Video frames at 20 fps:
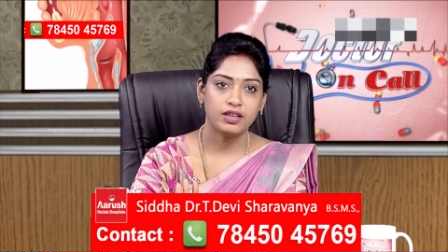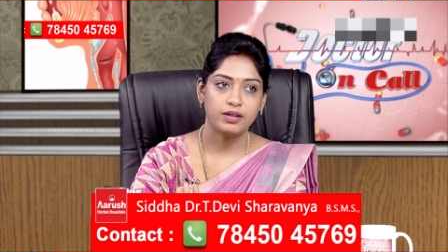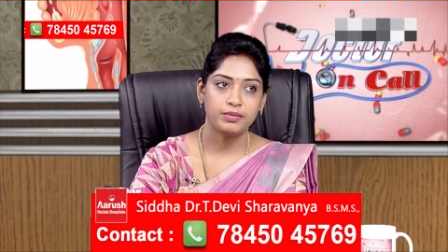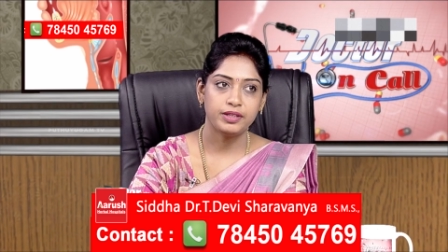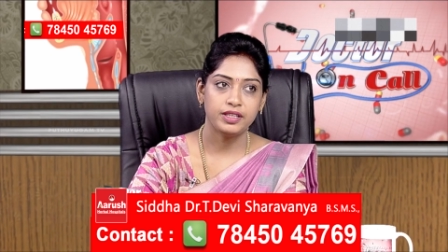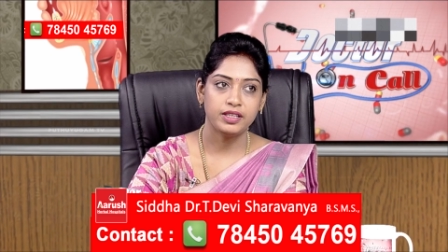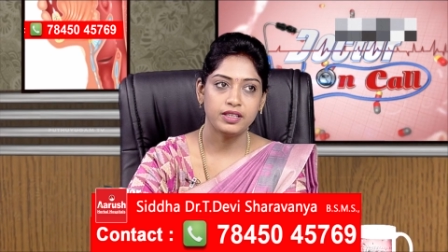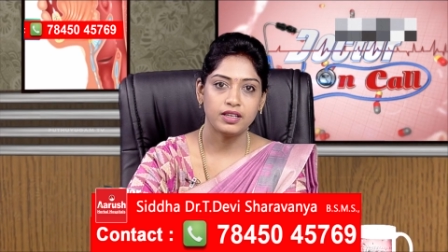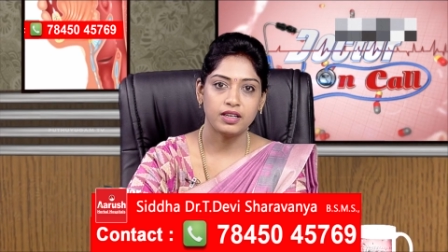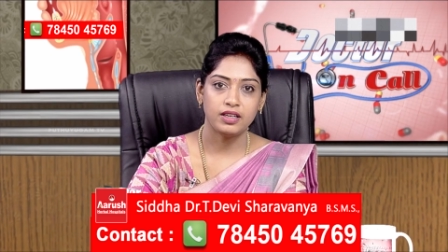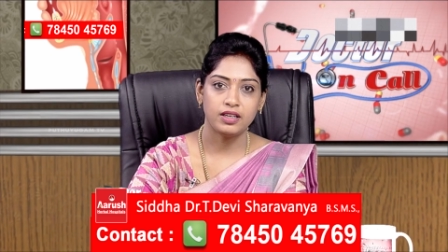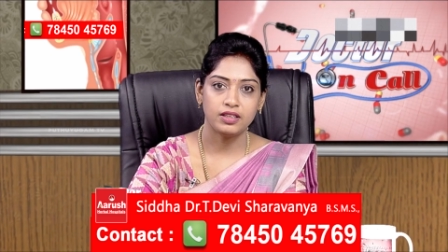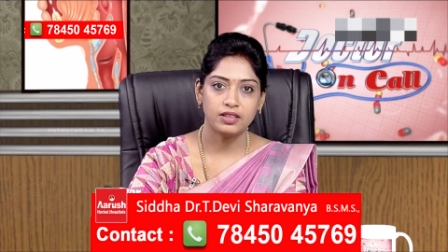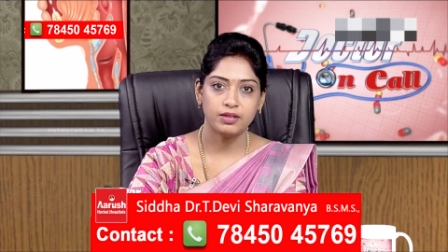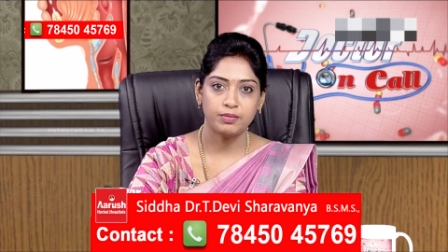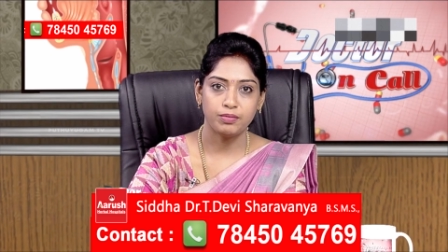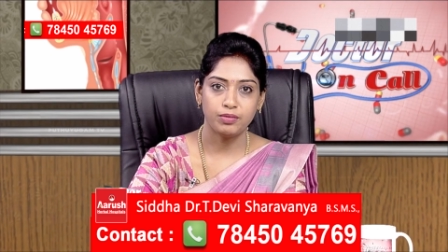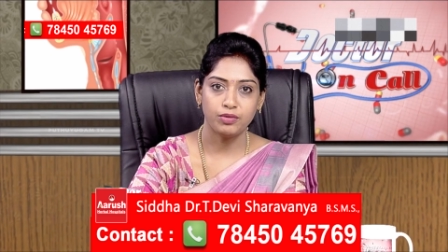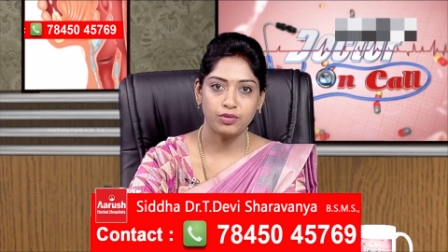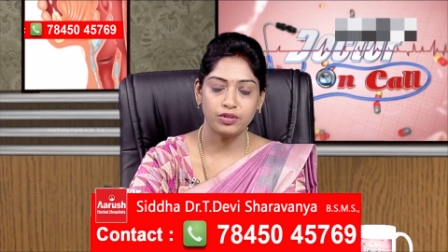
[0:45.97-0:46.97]
அப்படி நல்லா
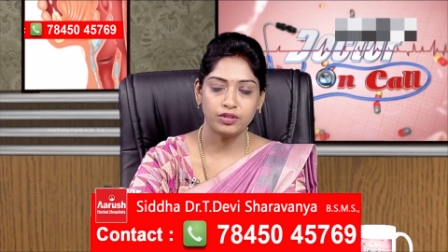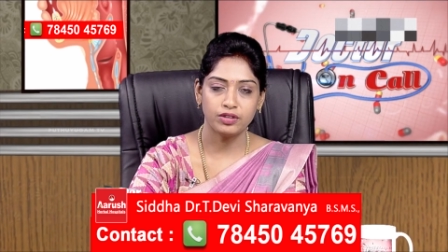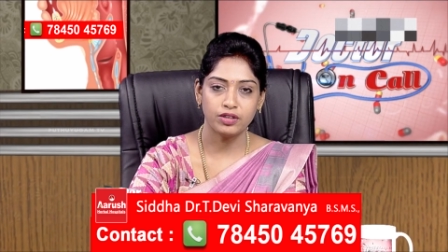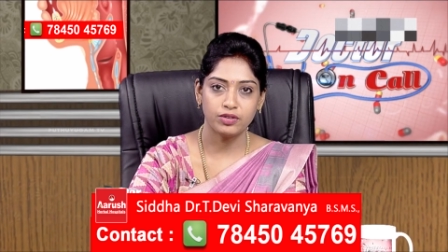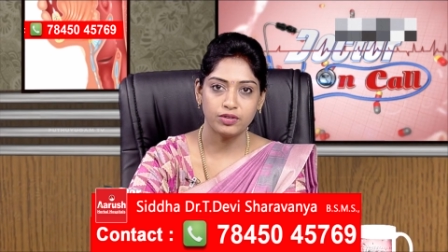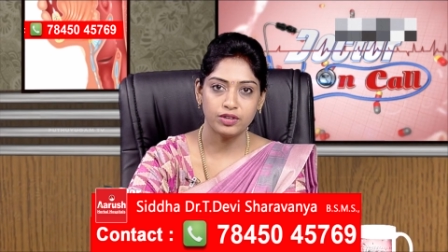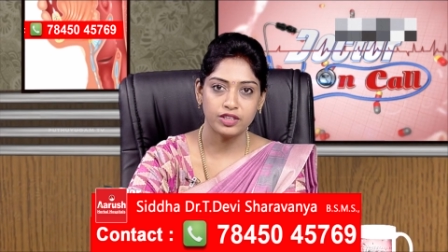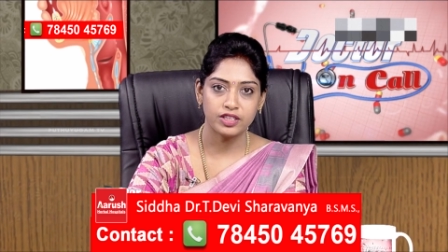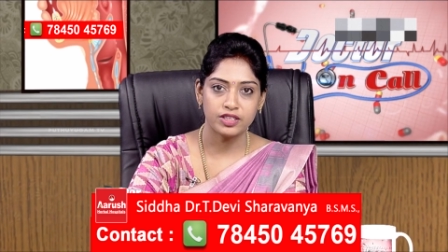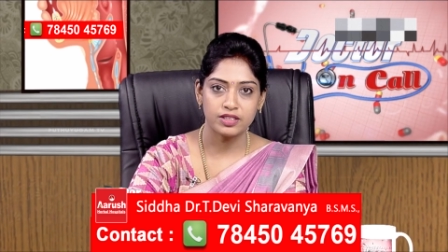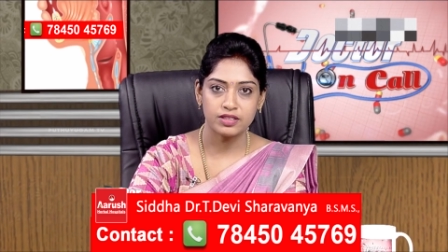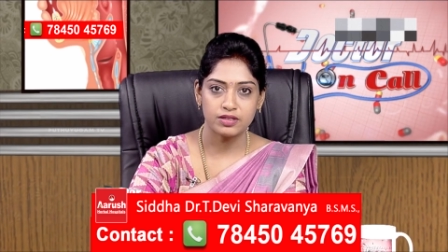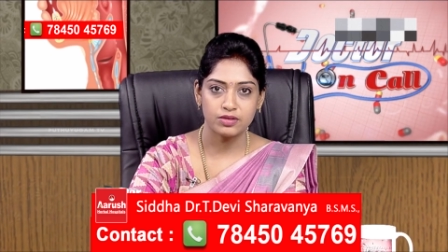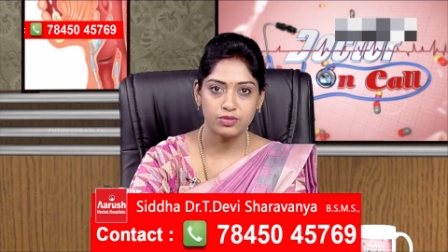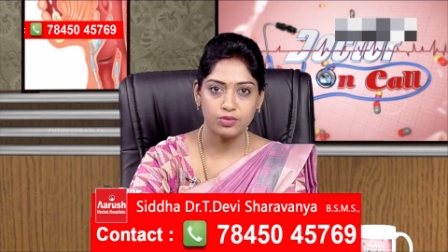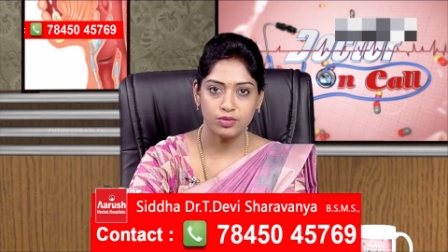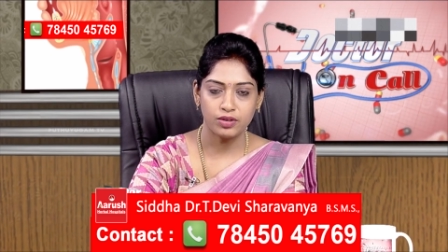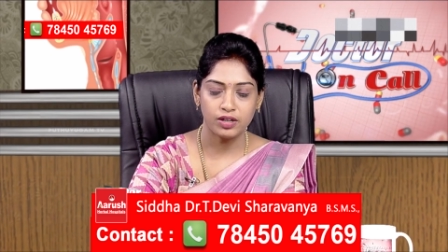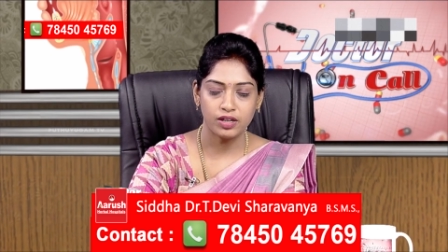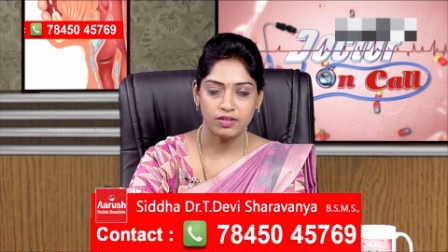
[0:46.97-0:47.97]
அந்த பொறுக்கக்கூடிய
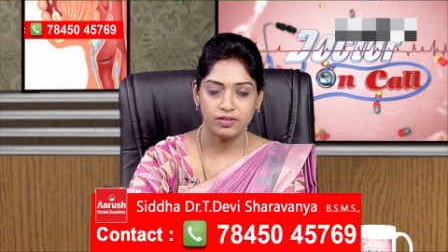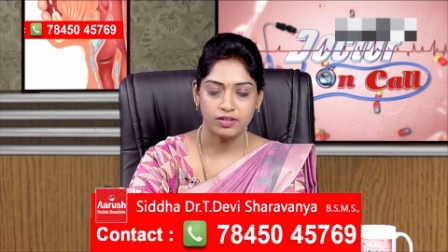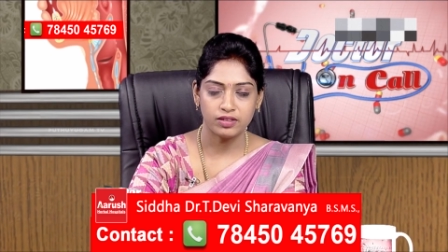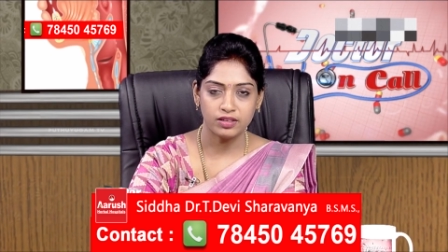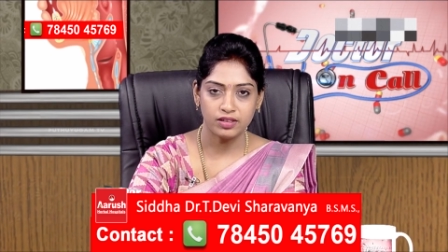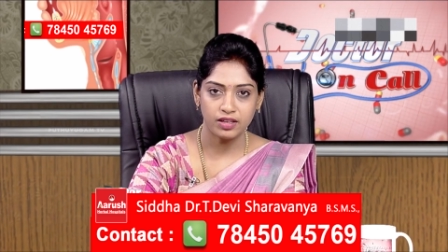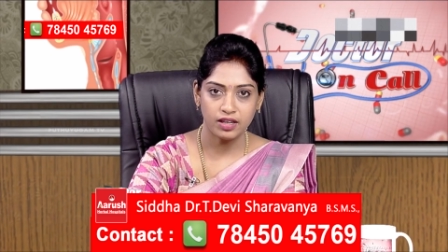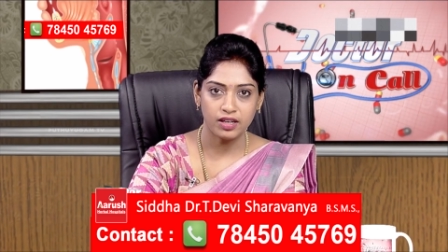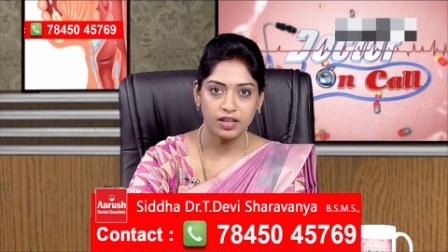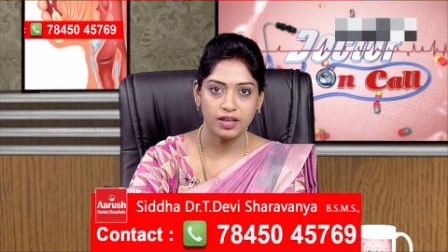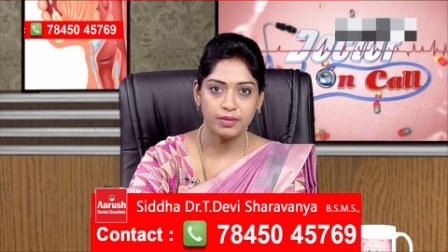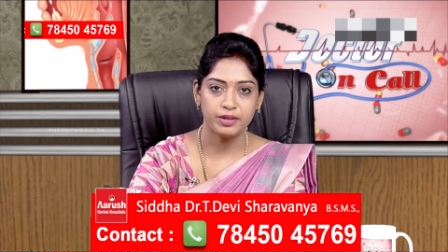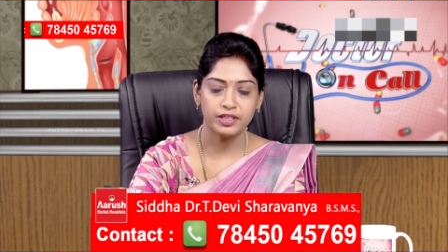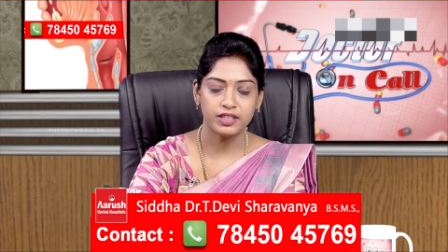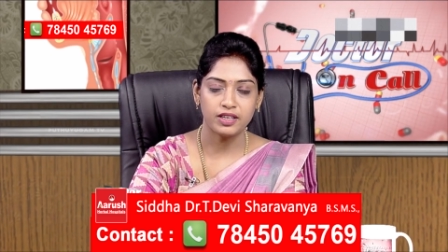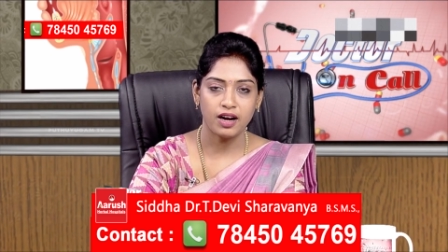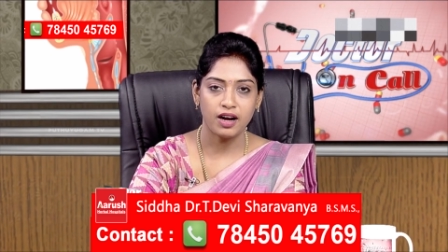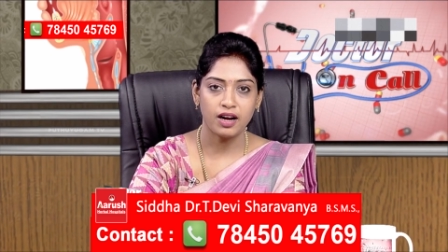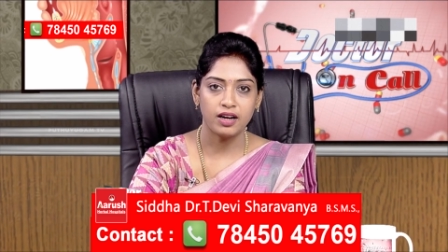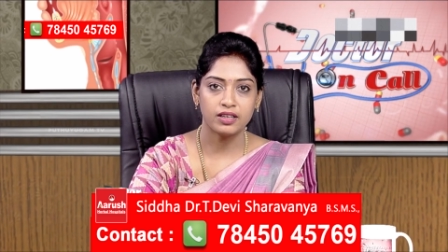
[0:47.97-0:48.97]
சூட்டில் வந்து நல்லா
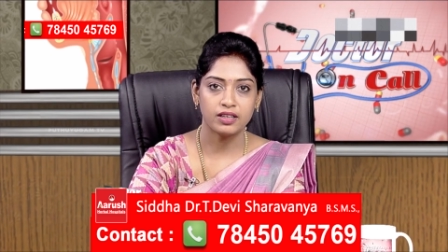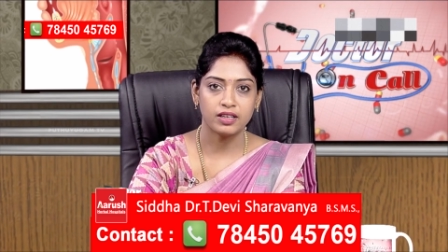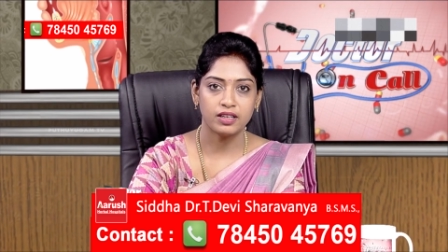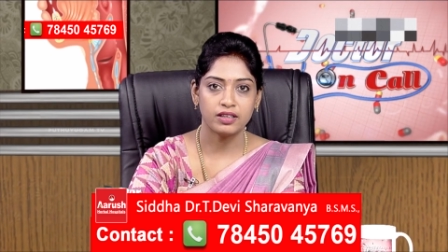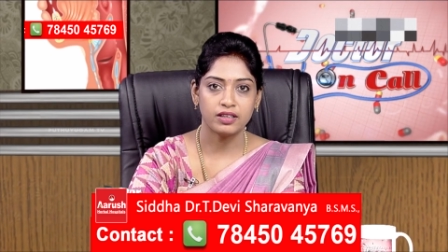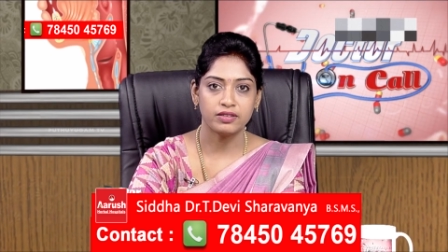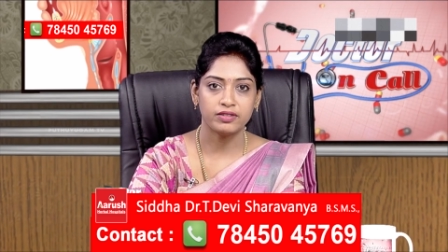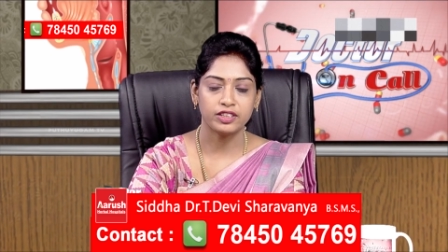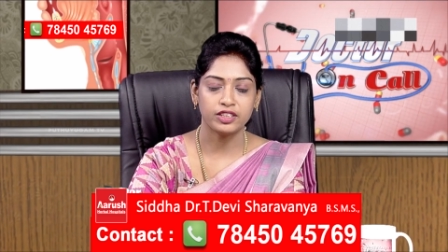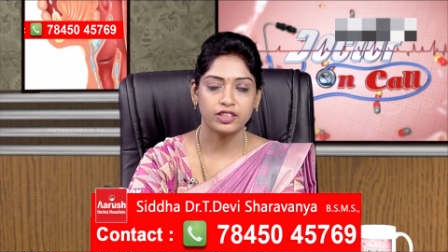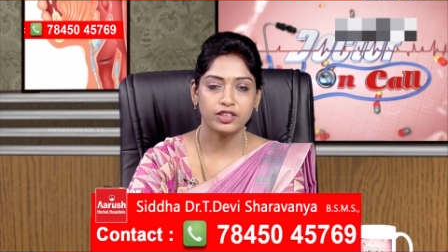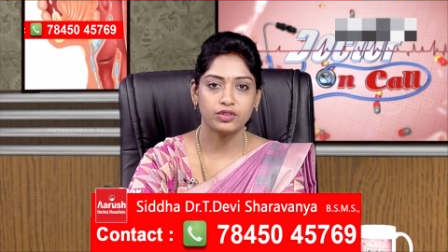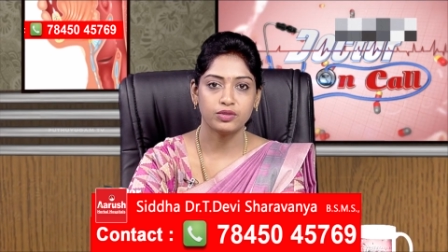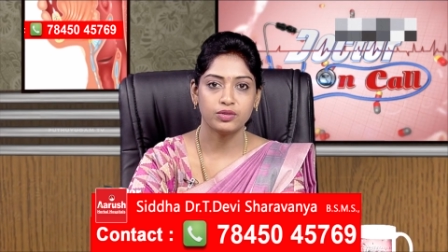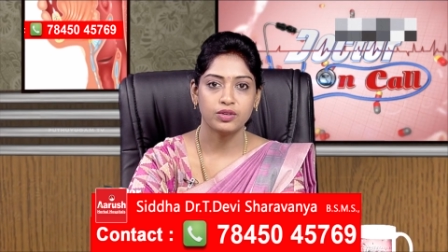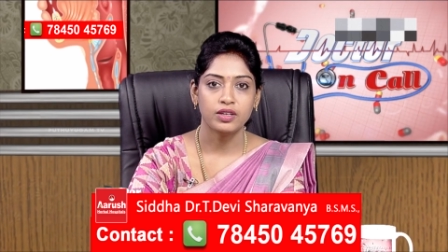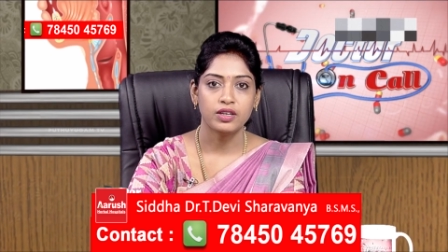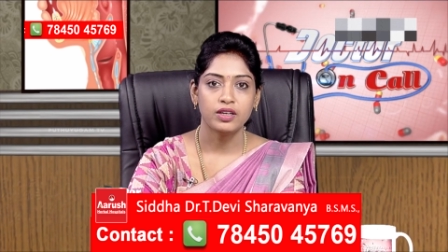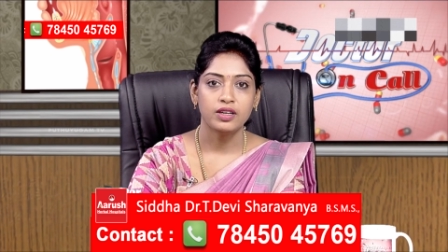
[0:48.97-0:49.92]
இப்படி காலை நல்லா வைக்கணும்